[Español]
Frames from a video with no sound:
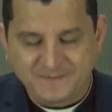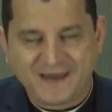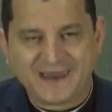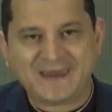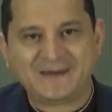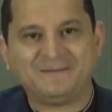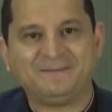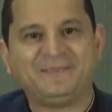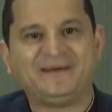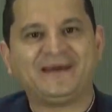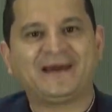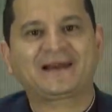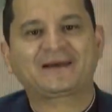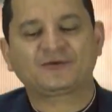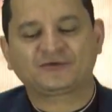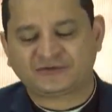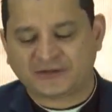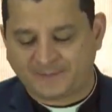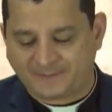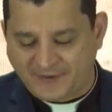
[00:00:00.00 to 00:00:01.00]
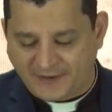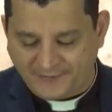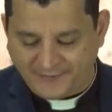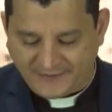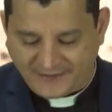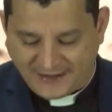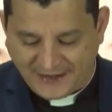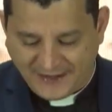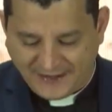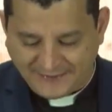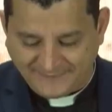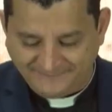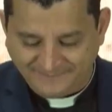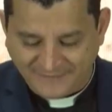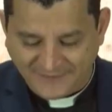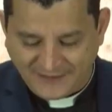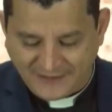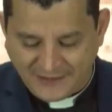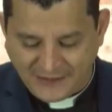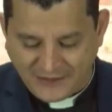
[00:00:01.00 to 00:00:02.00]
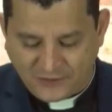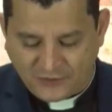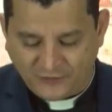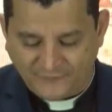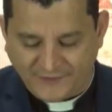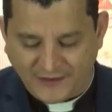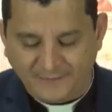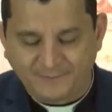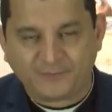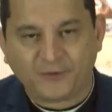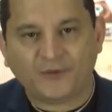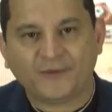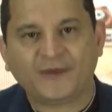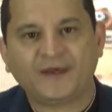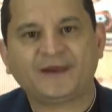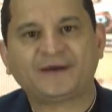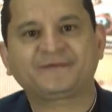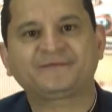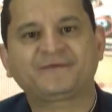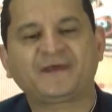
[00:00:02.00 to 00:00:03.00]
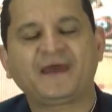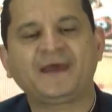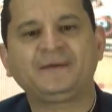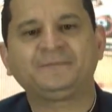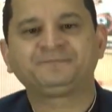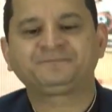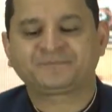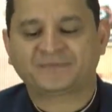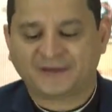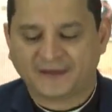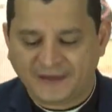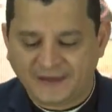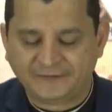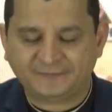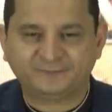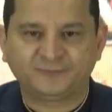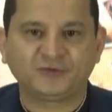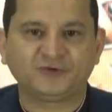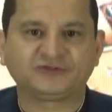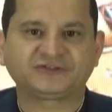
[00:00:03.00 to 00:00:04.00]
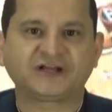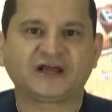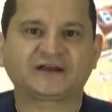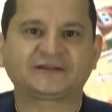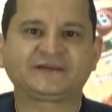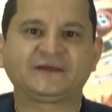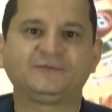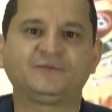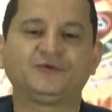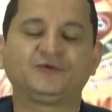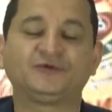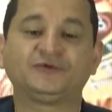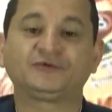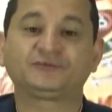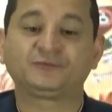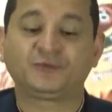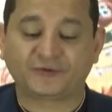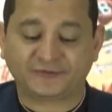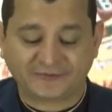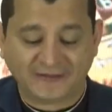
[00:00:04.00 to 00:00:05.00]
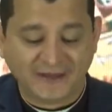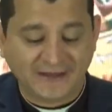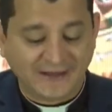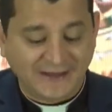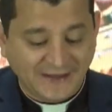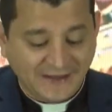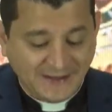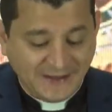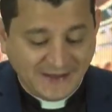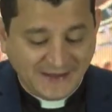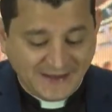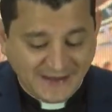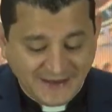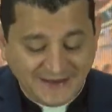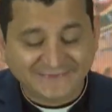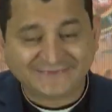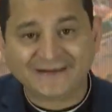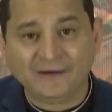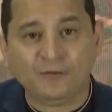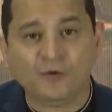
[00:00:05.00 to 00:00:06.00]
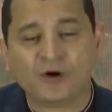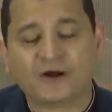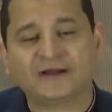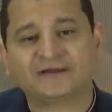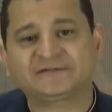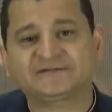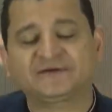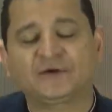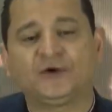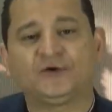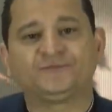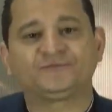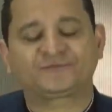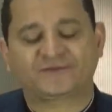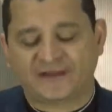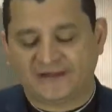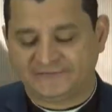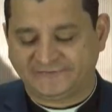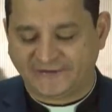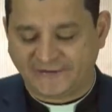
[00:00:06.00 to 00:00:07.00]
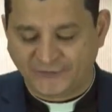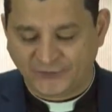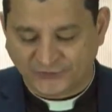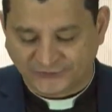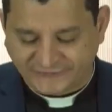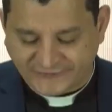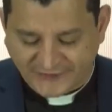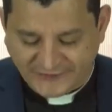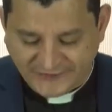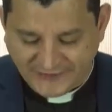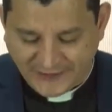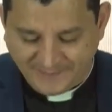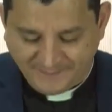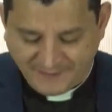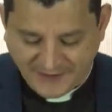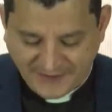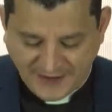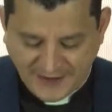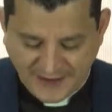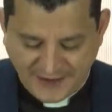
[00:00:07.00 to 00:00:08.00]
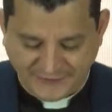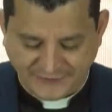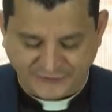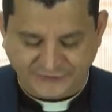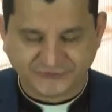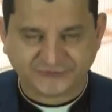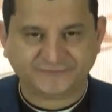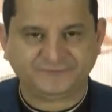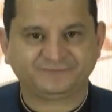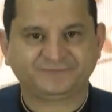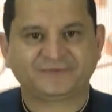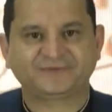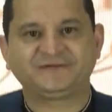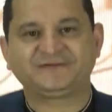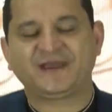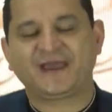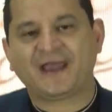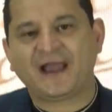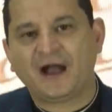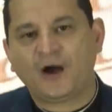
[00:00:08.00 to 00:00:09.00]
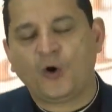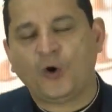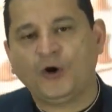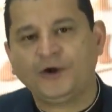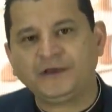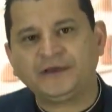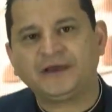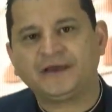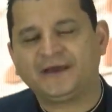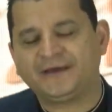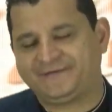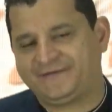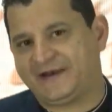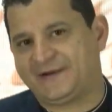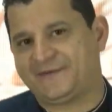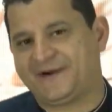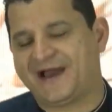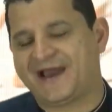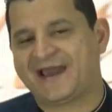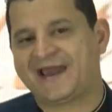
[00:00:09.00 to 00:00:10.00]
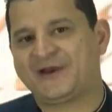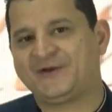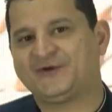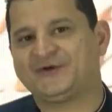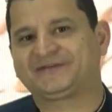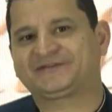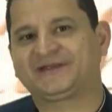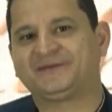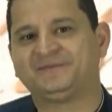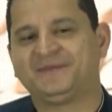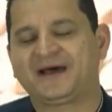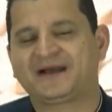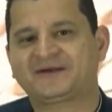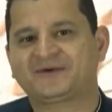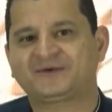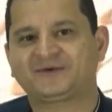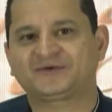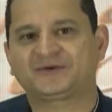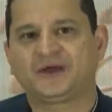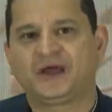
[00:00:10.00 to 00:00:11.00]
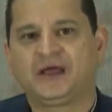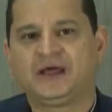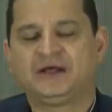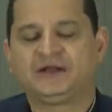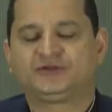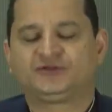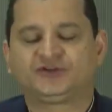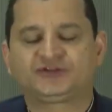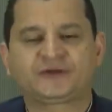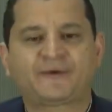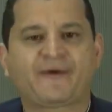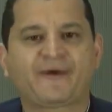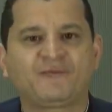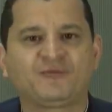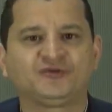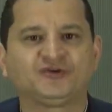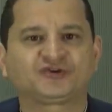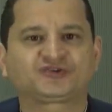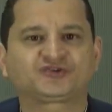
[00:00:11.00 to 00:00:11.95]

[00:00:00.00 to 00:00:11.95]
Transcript: Enviarlos a predicar y con el poder de expulsar demonios. Pues esta vocación que el Señor tenía para ellos llega hoy en el Evangelio de San Marcos, donde vemos